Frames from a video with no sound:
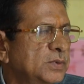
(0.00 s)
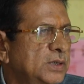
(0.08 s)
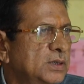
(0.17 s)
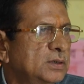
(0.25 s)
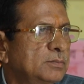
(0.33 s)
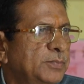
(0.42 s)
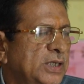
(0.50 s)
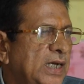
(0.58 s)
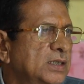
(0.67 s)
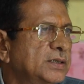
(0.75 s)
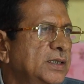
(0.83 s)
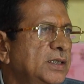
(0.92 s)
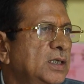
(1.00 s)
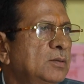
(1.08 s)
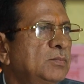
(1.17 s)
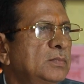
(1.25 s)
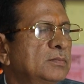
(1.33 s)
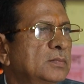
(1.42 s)
एक प्रयास है कि
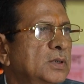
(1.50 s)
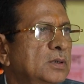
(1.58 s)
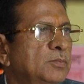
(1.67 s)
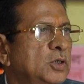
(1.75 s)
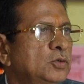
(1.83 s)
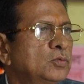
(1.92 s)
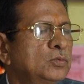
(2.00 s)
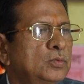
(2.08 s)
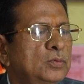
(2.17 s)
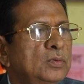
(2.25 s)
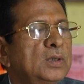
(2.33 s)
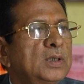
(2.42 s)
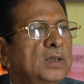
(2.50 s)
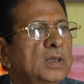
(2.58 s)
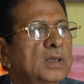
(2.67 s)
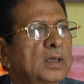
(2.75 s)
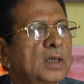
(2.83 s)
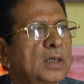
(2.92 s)
हम बच्चों को
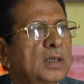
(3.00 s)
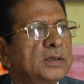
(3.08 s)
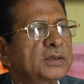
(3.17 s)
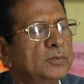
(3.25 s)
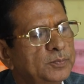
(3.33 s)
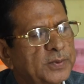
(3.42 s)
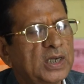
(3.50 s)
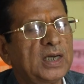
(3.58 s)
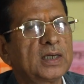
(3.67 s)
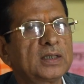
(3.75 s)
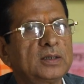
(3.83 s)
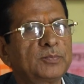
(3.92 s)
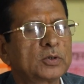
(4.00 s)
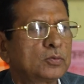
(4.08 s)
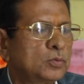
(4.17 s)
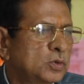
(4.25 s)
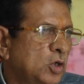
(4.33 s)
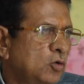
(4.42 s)
सभी प्रकार की
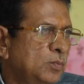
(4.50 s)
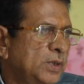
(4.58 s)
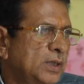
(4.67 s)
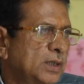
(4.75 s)
प्रतियोगिताओं में